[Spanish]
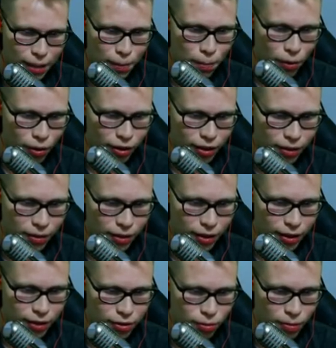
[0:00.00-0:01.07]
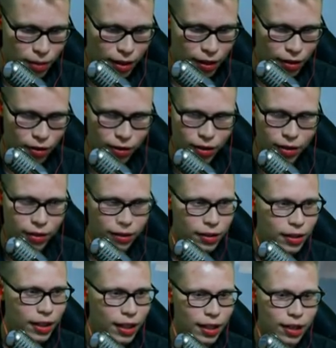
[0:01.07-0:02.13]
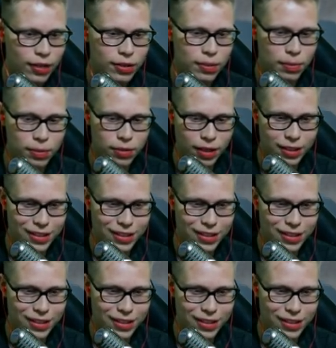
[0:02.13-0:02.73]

importa, güey? Es un perdedor. El que no se puso la